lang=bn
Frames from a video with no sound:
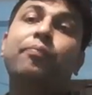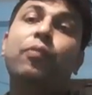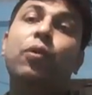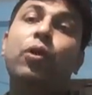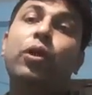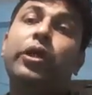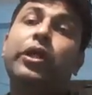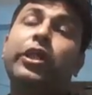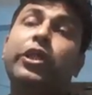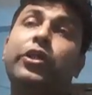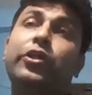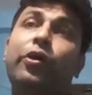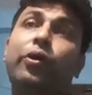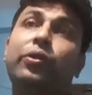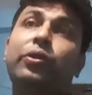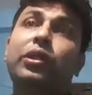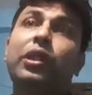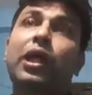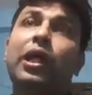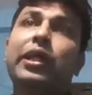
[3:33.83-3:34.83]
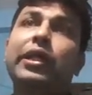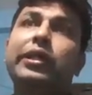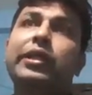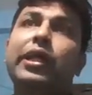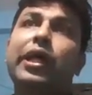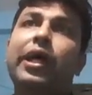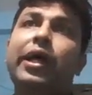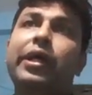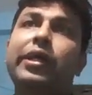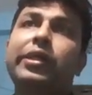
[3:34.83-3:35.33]
বলে কি সন্ধানে
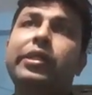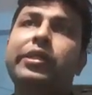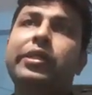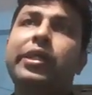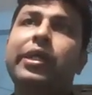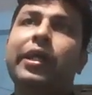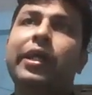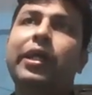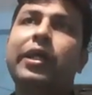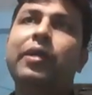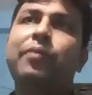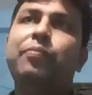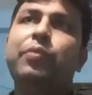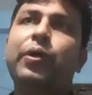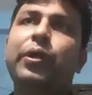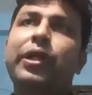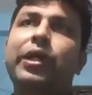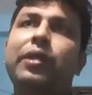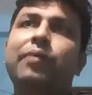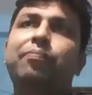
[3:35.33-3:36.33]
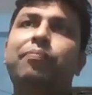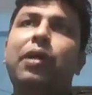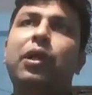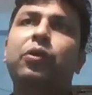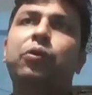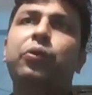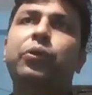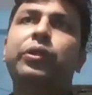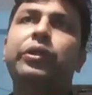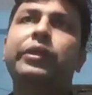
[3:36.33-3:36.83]
যায় সেখানে মনের
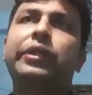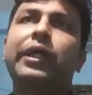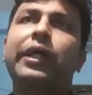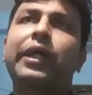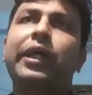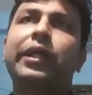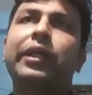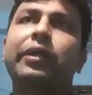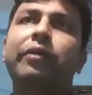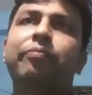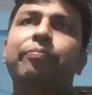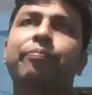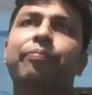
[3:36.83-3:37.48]
মানুষ যেখানে